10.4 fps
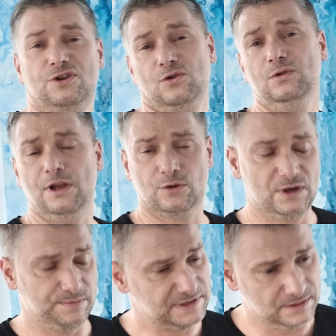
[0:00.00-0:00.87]
szczególnie
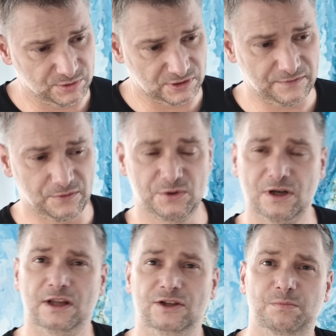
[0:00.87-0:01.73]
niektóre psy potrafią
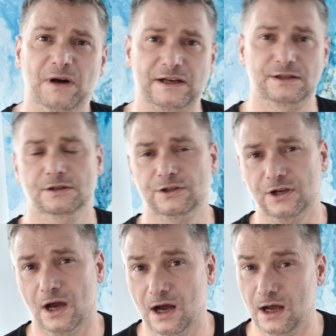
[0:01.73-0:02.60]
się lenić bardziej
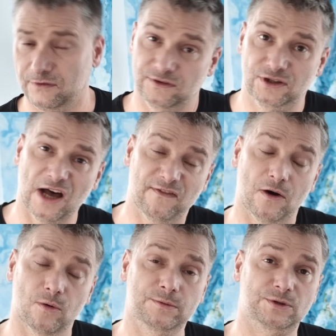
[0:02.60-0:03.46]
niż ja, a
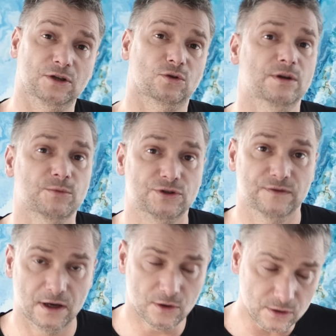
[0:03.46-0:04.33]
wdawałobym się to
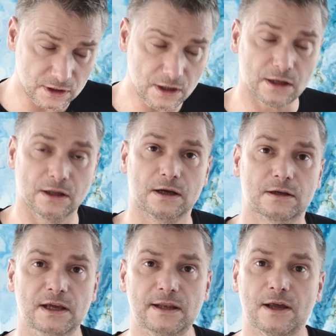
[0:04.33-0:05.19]
niemożliwe. A
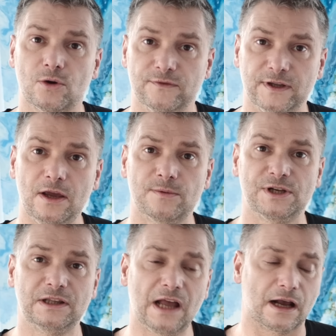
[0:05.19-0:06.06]
jednak, jednak udowadniają,
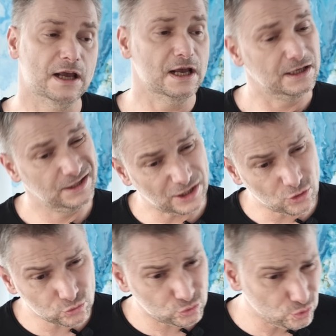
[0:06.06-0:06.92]
że tak. I te
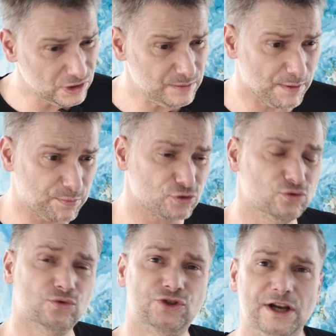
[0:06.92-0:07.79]
kotuny po
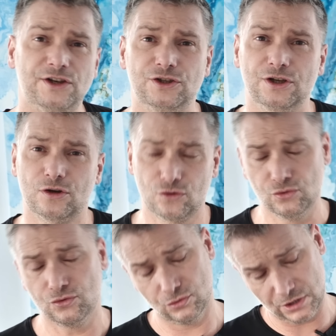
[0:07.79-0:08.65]
prostu sierści,
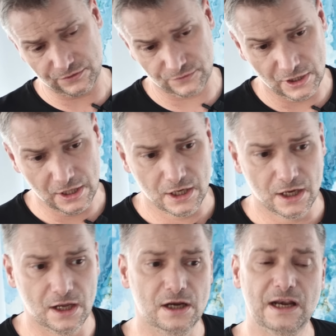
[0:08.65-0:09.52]
kurzu też
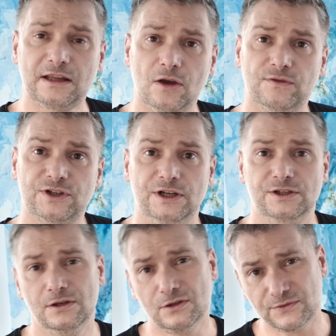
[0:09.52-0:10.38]
e, latają
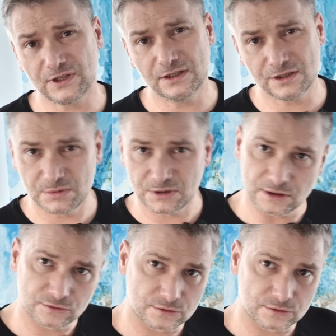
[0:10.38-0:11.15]
wszędzie. No to wtedy, żeby ta